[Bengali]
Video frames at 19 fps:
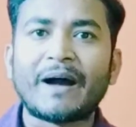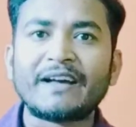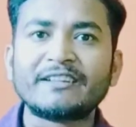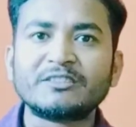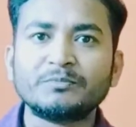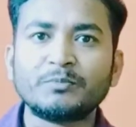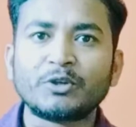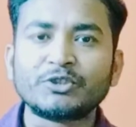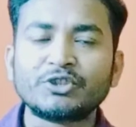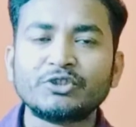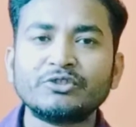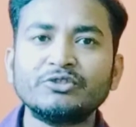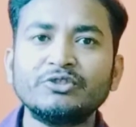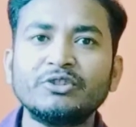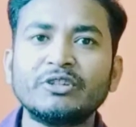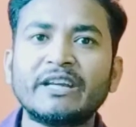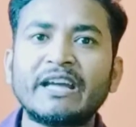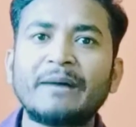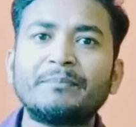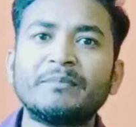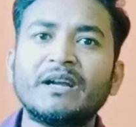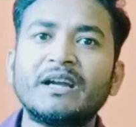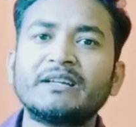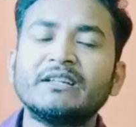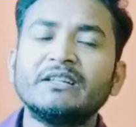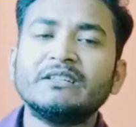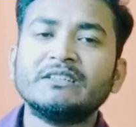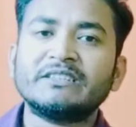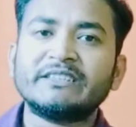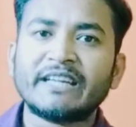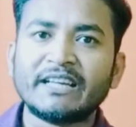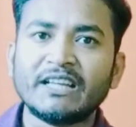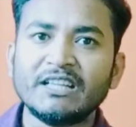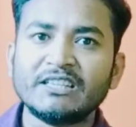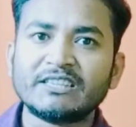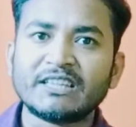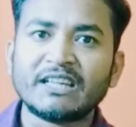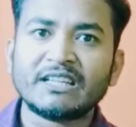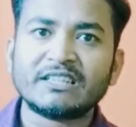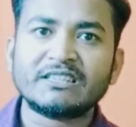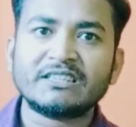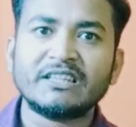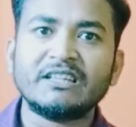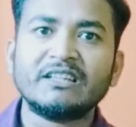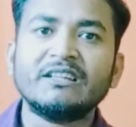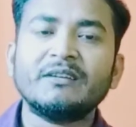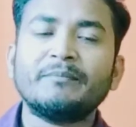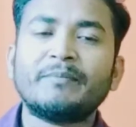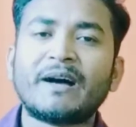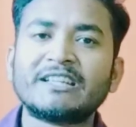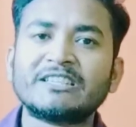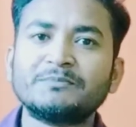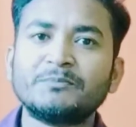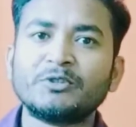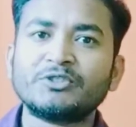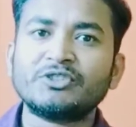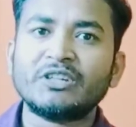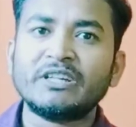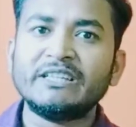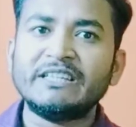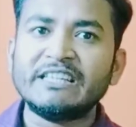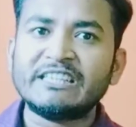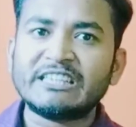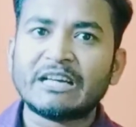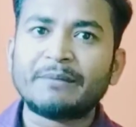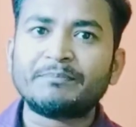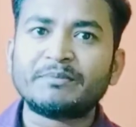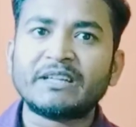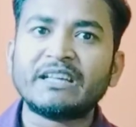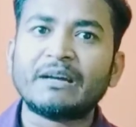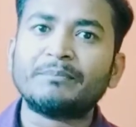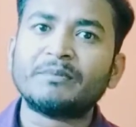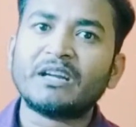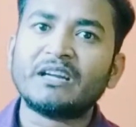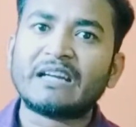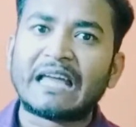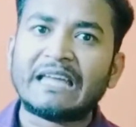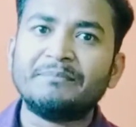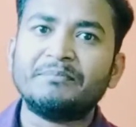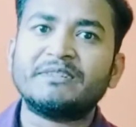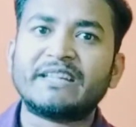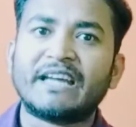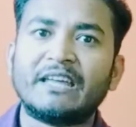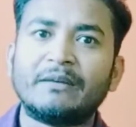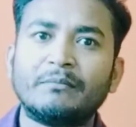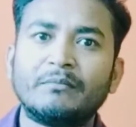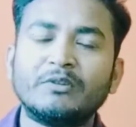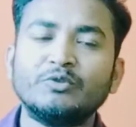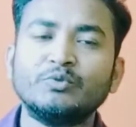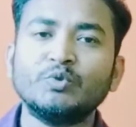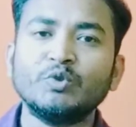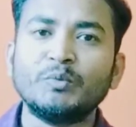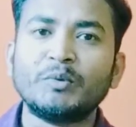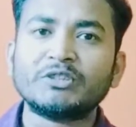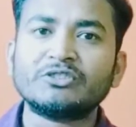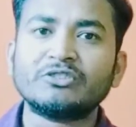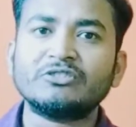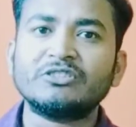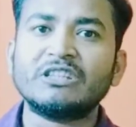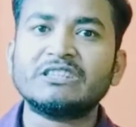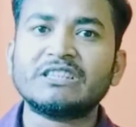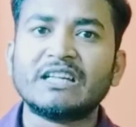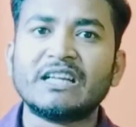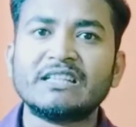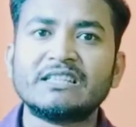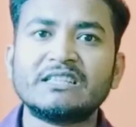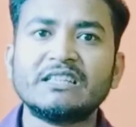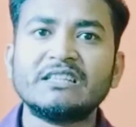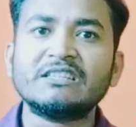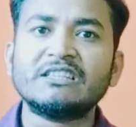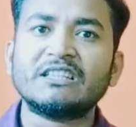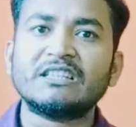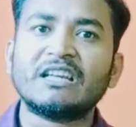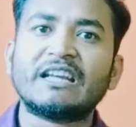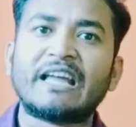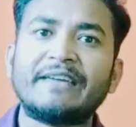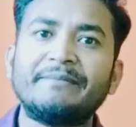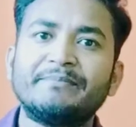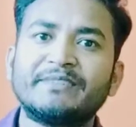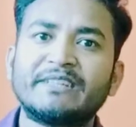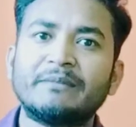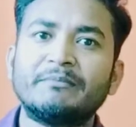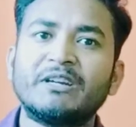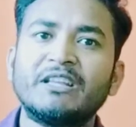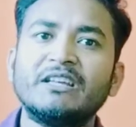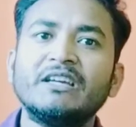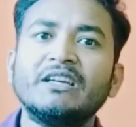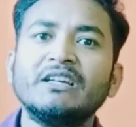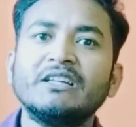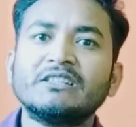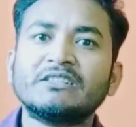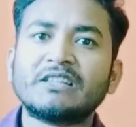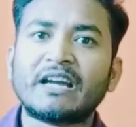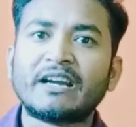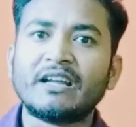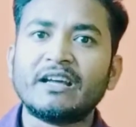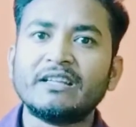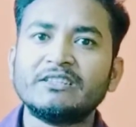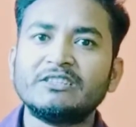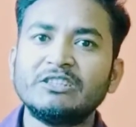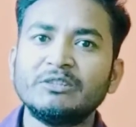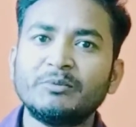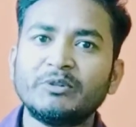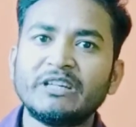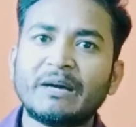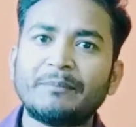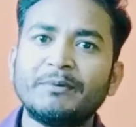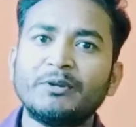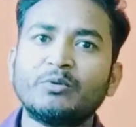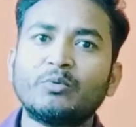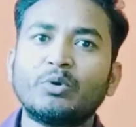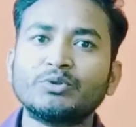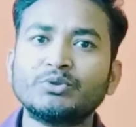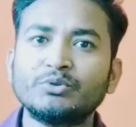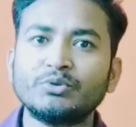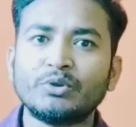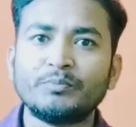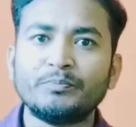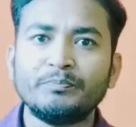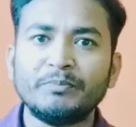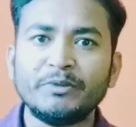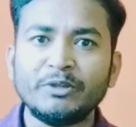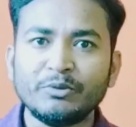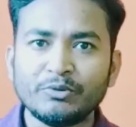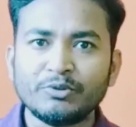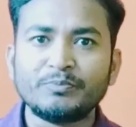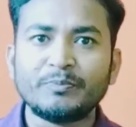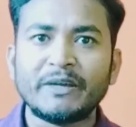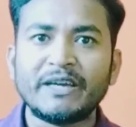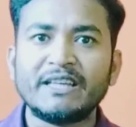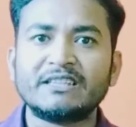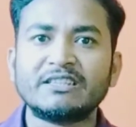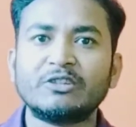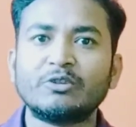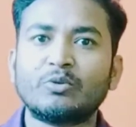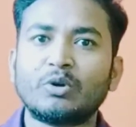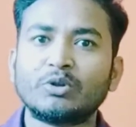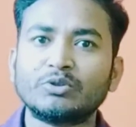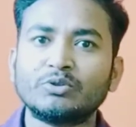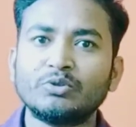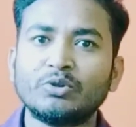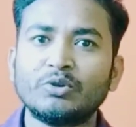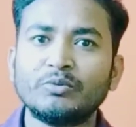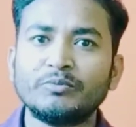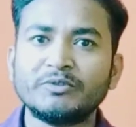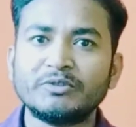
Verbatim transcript: পাঁচ বছর ধরে আপনার চ্যানেল চালাচ্ছেন পাঁচ বছরের হিসাবটাই আপনার লাইফ টাইম দু বছর ধরে চালাচ্ছেন সেটা লাইফ টাইম মানে সারা জীবনে আপনি কত ভিউ পেয়েছেন কত